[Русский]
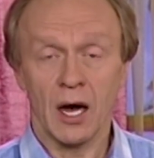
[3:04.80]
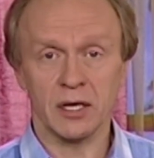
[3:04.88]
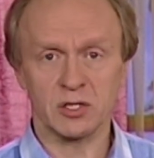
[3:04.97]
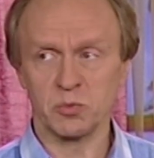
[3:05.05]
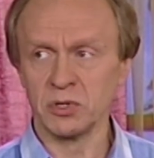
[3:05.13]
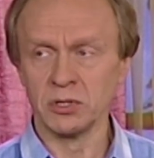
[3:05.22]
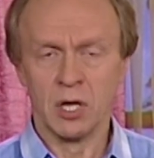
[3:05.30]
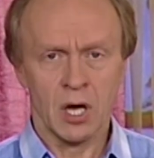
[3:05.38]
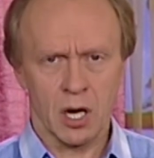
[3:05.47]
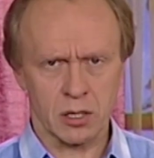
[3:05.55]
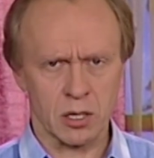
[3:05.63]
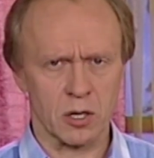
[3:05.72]
а это был
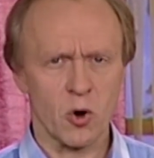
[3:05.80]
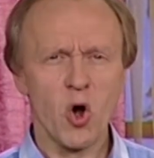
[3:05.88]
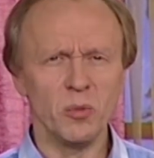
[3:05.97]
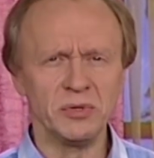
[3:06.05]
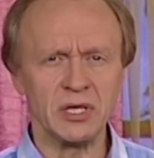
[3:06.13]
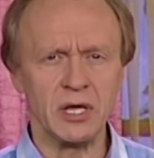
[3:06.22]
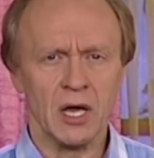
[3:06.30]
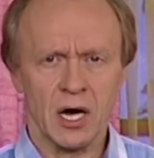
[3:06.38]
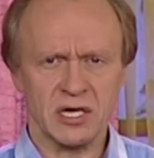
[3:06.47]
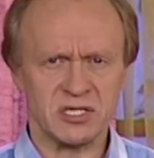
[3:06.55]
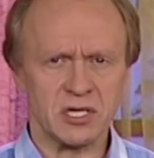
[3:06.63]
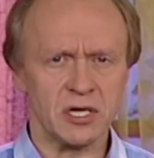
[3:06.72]
огромный
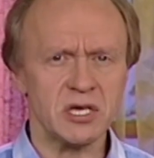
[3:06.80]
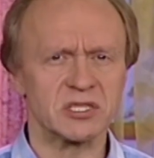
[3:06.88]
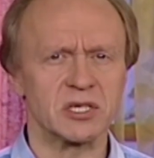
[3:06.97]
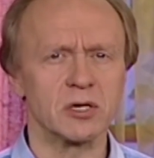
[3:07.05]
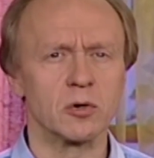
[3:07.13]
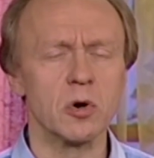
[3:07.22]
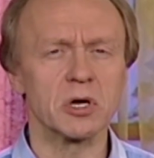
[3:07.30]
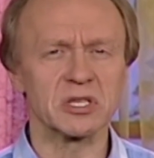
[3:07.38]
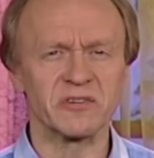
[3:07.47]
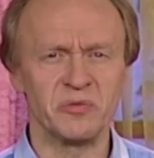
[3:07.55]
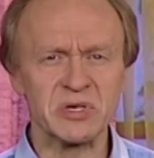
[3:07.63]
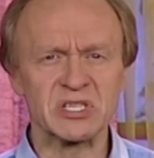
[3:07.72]
ассирийский
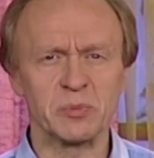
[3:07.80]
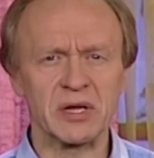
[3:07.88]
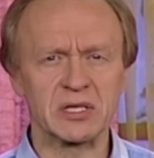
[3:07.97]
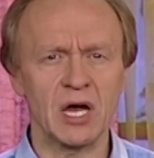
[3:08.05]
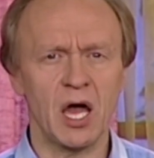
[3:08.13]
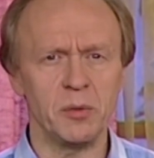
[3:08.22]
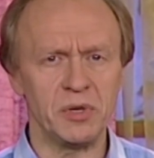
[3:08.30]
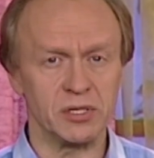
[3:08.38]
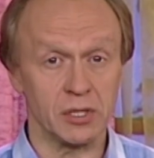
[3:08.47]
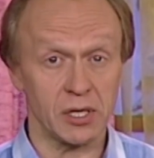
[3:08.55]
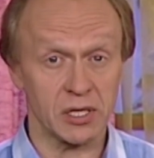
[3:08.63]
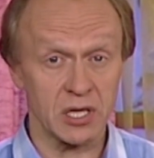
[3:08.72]
город в Месопотамии
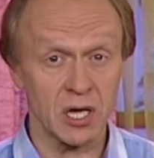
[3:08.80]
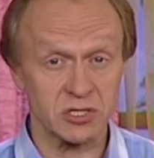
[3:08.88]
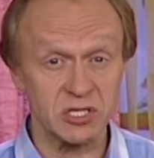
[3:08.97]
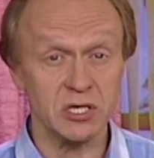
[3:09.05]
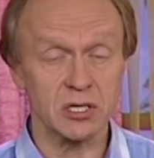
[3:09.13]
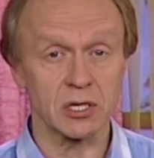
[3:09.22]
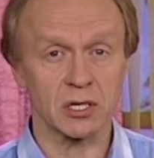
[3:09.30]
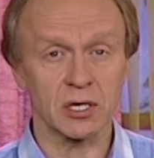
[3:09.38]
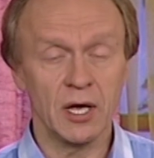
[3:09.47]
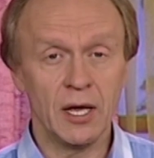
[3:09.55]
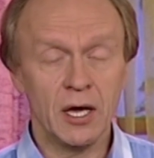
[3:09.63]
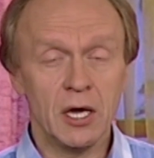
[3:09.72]
на реке Тигр,
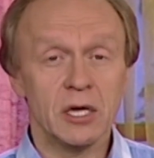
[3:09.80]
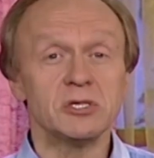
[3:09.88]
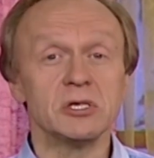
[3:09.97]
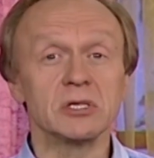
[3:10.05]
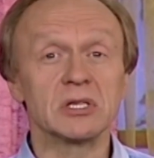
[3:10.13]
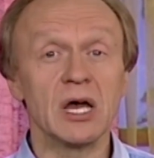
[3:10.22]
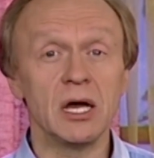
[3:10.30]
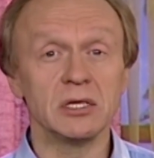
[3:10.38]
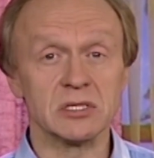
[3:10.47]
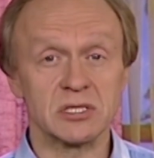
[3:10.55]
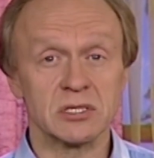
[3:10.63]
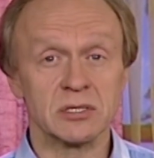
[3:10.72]

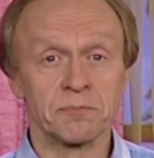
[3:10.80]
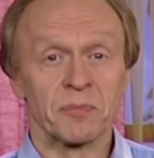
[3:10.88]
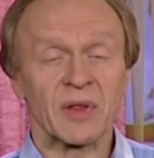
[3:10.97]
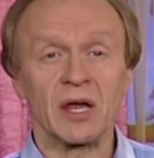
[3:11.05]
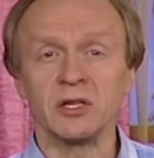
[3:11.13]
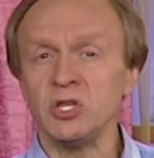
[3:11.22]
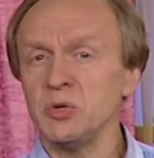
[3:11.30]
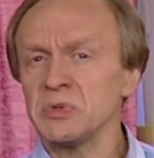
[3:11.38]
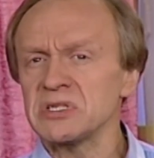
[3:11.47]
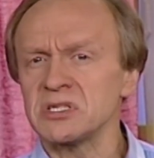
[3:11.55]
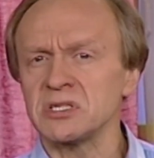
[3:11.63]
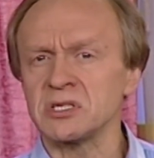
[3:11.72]
считалось одним
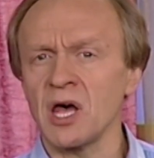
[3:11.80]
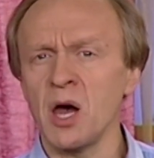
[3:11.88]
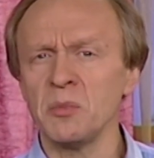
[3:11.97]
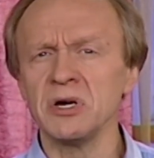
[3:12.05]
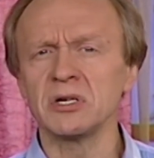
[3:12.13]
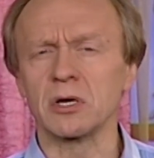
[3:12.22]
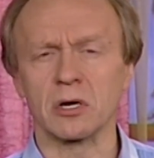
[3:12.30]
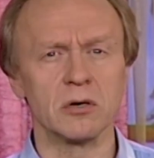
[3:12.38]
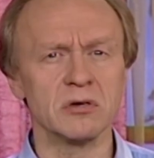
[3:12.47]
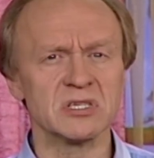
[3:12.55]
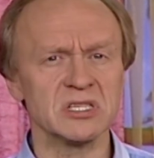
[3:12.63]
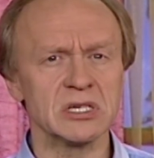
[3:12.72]
из самых
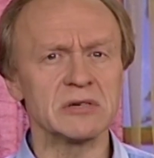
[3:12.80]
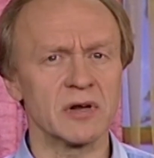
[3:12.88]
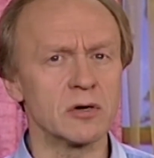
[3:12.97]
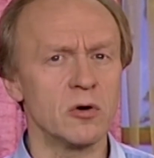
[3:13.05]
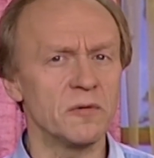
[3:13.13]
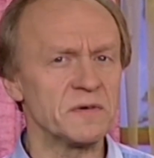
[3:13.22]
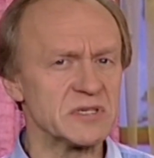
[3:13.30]
грозных врагов